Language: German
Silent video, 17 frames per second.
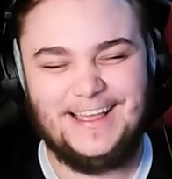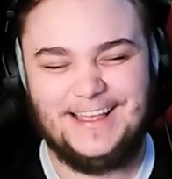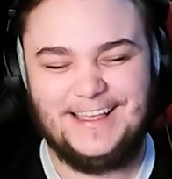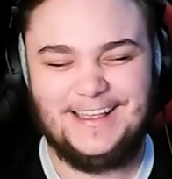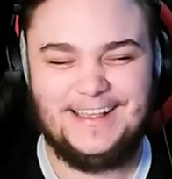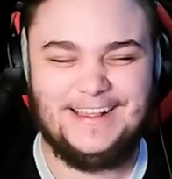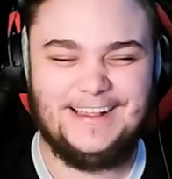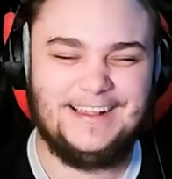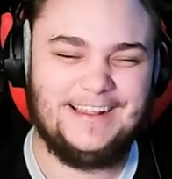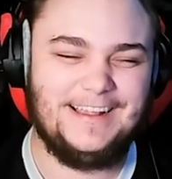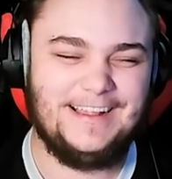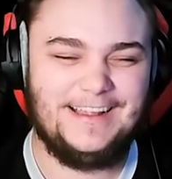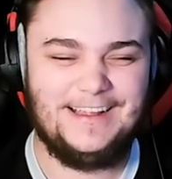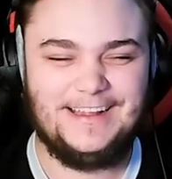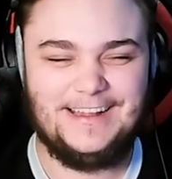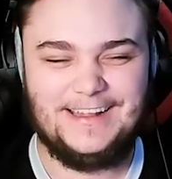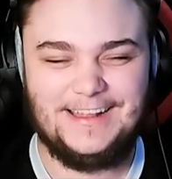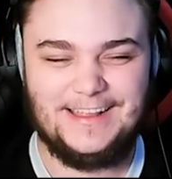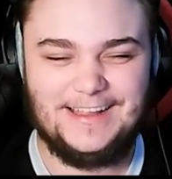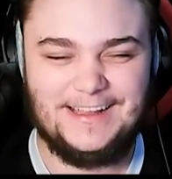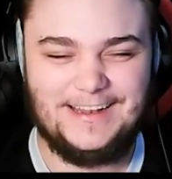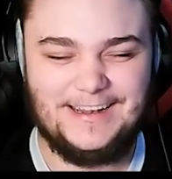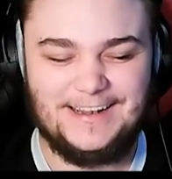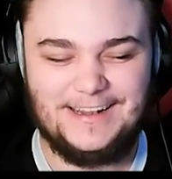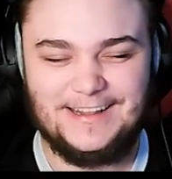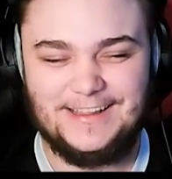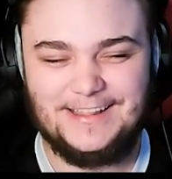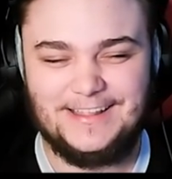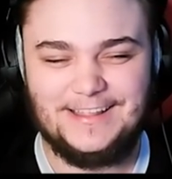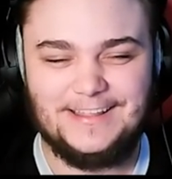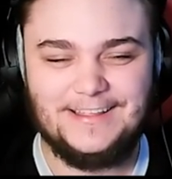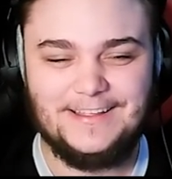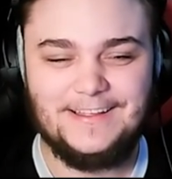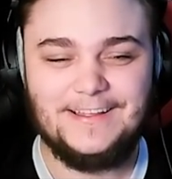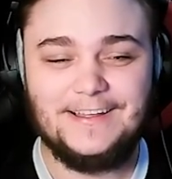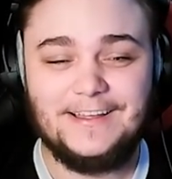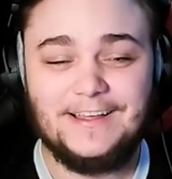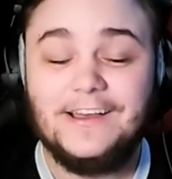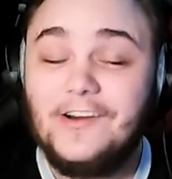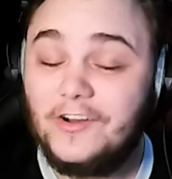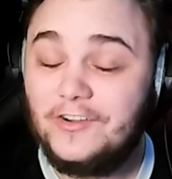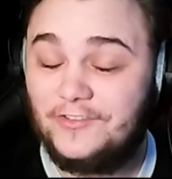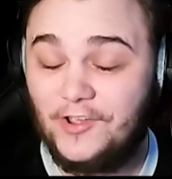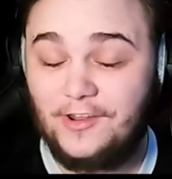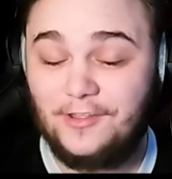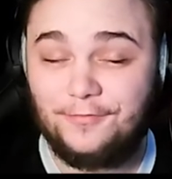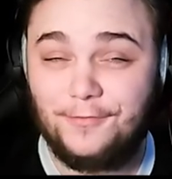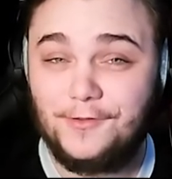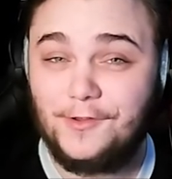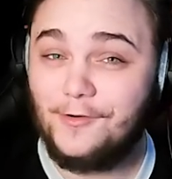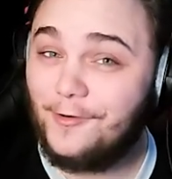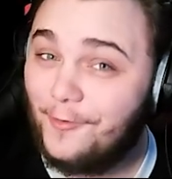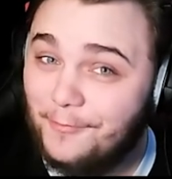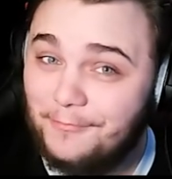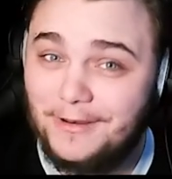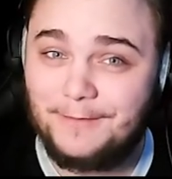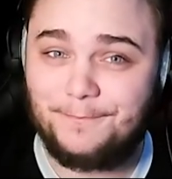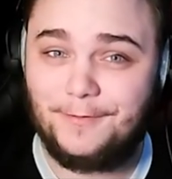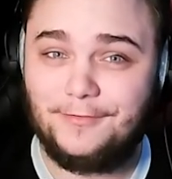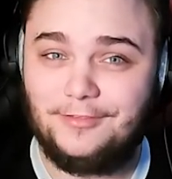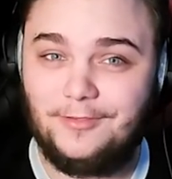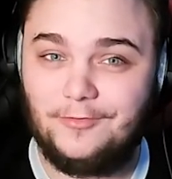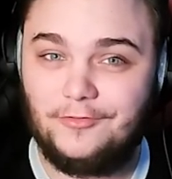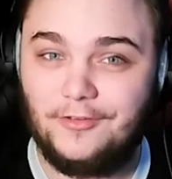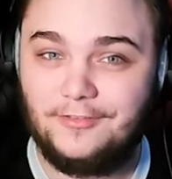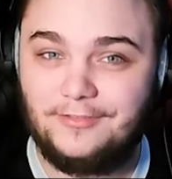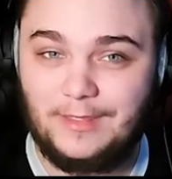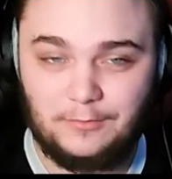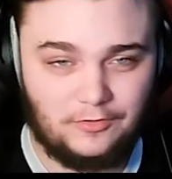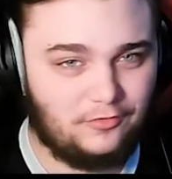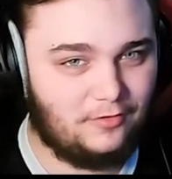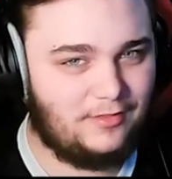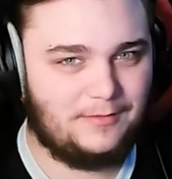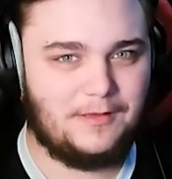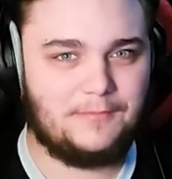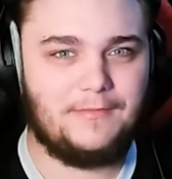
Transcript: äh, ich gehe Team 1. Und schaut das Video unbedingt bis zum Schluss, dann unterstützt ihr am